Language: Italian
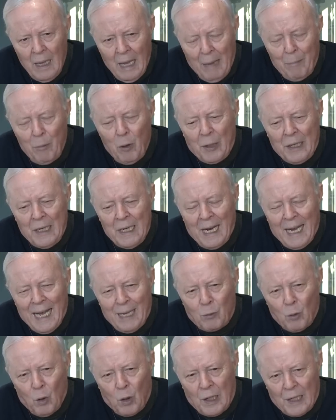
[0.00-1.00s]
abbiamo
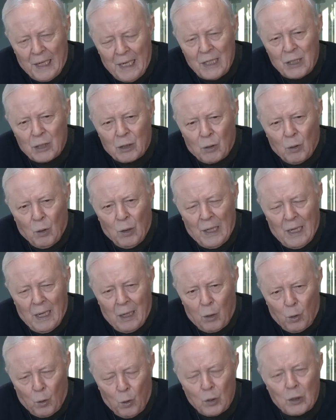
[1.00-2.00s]
rinnegato Cristo e la
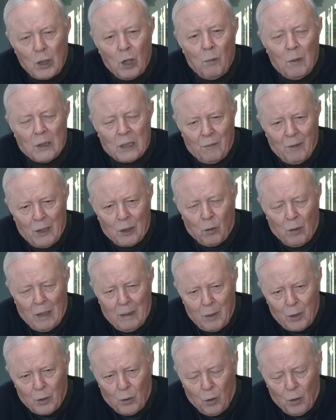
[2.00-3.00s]
croce come ci ha detto la
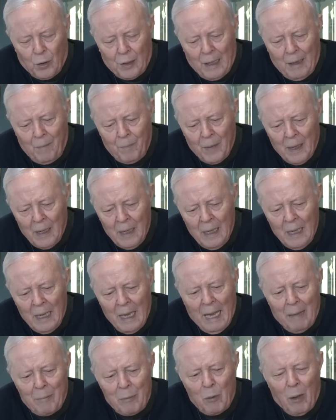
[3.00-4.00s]
Madonna,
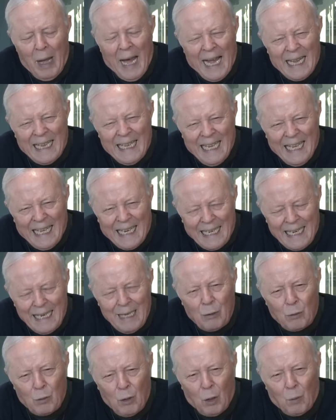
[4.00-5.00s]
abbiamo
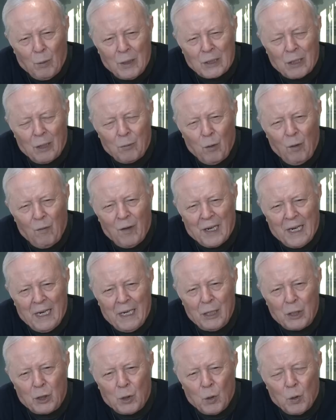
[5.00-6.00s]
aderito a questa nuova
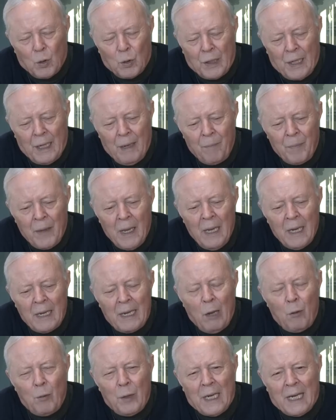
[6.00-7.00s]
religione,
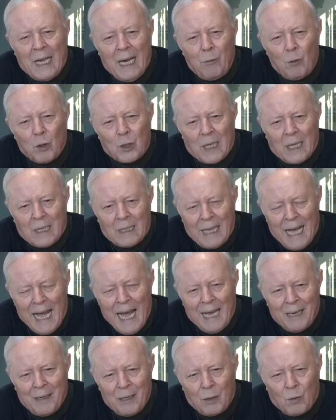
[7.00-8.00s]
che è un inganno
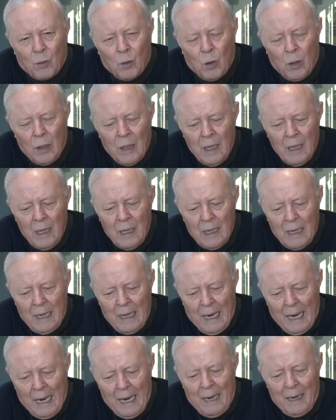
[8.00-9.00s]
satanico.
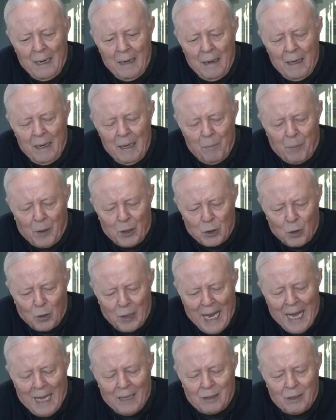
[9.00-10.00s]
È
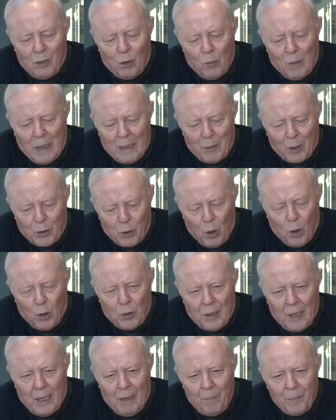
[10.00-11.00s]
impressionante come la
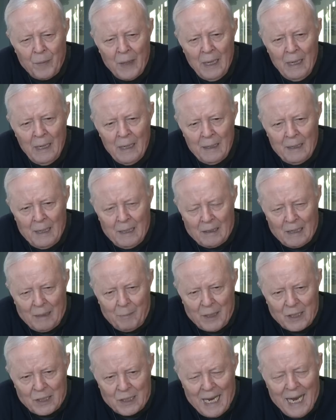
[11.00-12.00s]
Madonna nei tre
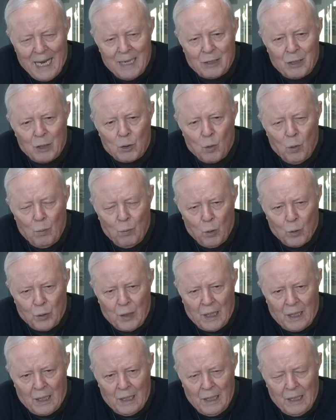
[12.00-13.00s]
messaggi sul
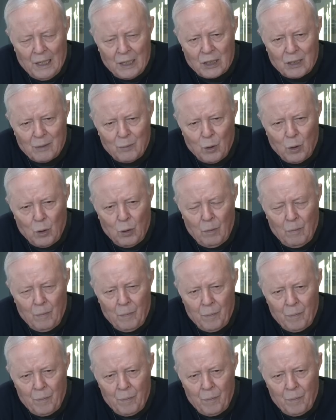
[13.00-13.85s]
modernismo,